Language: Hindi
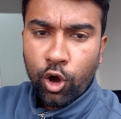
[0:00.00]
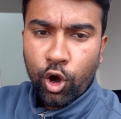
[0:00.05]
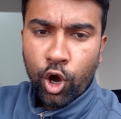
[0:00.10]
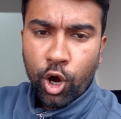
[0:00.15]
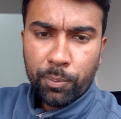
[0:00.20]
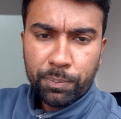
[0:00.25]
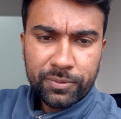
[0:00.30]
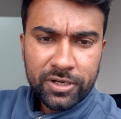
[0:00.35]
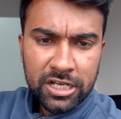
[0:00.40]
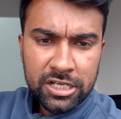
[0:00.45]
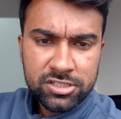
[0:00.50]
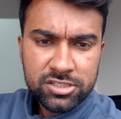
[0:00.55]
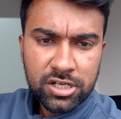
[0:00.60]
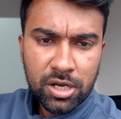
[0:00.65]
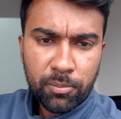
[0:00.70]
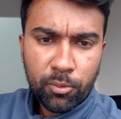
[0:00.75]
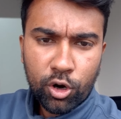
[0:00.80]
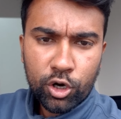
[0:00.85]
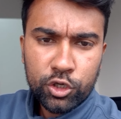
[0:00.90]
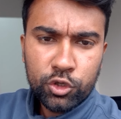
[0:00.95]
ऑप्टिक्स
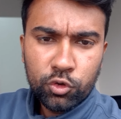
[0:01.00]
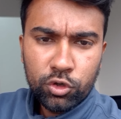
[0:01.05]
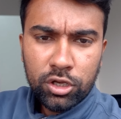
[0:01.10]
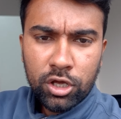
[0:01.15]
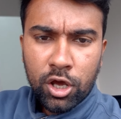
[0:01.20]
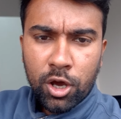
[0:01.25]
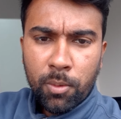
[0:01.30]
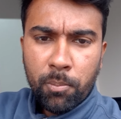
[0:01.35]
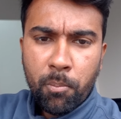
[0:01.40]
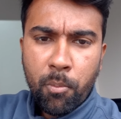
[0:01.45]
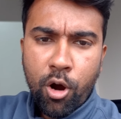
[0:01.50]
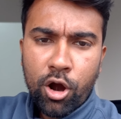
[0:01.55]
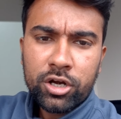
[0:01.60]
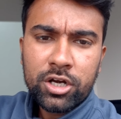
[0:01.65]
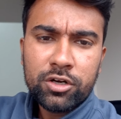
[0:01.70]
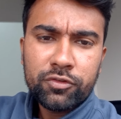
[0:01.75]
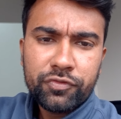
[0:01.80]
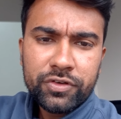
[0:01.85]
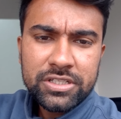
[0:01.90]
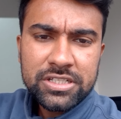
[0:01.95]
का मॉड्यूल
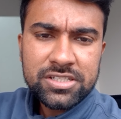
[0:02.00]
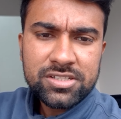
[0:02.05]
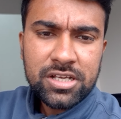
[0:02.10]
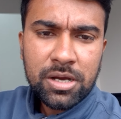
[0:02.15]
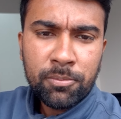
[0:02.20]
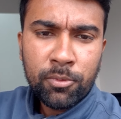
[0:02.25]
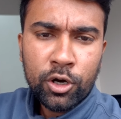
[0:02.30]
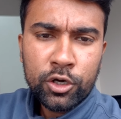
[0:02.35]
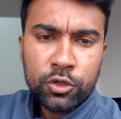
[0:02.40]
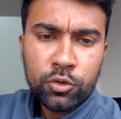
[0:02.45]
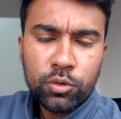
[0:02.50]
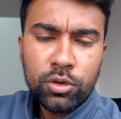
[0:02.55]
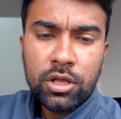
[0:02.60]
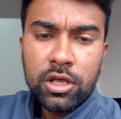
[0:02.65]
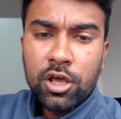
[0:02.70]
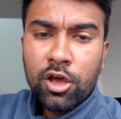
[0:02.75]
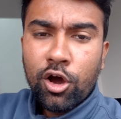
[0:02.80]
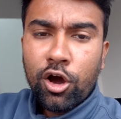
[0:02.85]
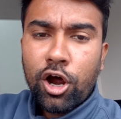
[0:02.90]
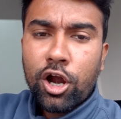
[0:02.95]
मॉडर्न फिजिक्स का मॉड्यूल
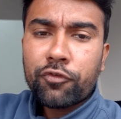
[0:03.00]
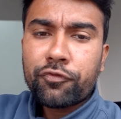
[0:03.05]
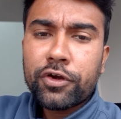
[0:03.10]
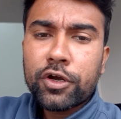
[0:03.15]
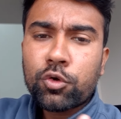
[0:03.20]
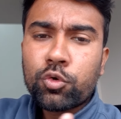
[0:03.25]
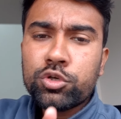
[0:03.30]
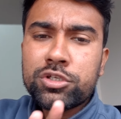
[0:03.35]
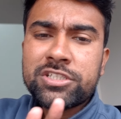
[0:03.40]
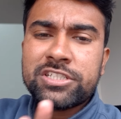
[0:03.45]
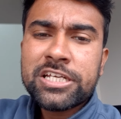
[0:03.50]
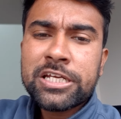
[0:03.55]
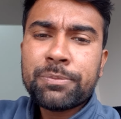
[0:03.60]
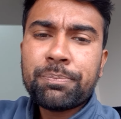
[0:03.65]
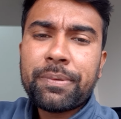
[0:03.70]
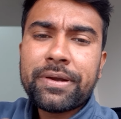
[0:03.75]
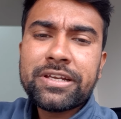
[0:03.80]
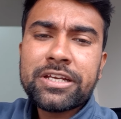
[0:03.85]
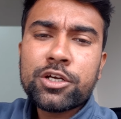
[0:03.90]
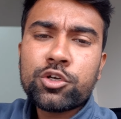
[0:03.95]
और फिर कुछ
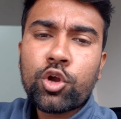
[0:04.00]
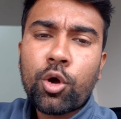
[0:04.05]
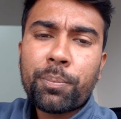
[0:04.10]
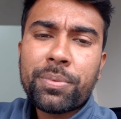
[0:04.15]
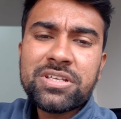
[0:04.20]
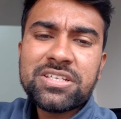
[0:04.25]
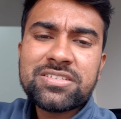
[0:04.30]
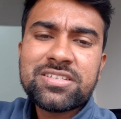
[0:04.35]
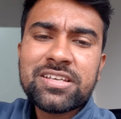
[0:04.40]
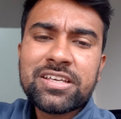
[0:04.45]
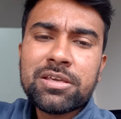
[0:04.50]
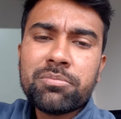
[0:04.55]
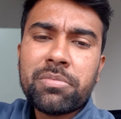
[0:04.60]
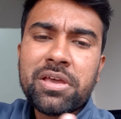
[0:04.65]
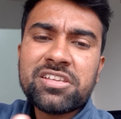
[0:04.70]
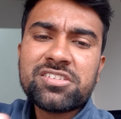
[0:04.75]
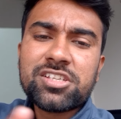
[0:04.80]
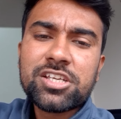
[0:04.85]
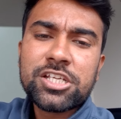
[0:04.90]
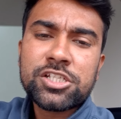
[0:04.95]
चीट पिटिए टॉपिक जैसे कि
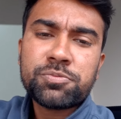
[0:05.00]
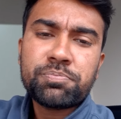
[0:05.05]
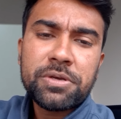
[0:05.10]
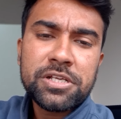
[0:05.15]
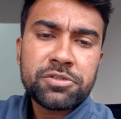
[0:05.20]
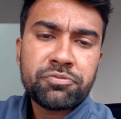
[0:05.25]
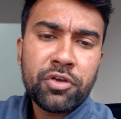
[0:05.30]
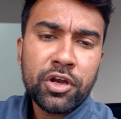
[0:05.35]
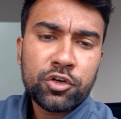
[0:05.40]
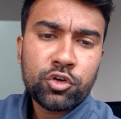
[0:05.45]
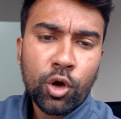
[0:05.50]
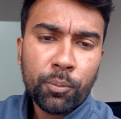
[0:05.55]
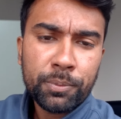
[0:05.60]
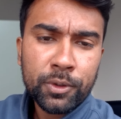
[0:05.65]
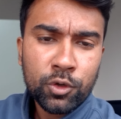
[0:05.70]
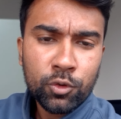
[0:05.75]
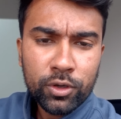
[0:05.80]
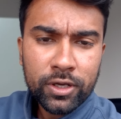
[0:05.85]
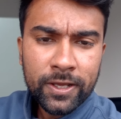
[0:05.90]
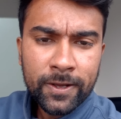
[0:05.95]
मेन्स स्पेसिफिक
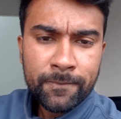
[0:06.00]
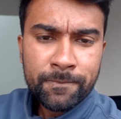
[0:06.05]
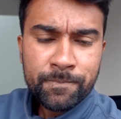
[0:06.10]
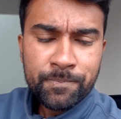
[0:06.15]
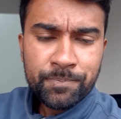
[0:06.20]
टॉपिक हो गया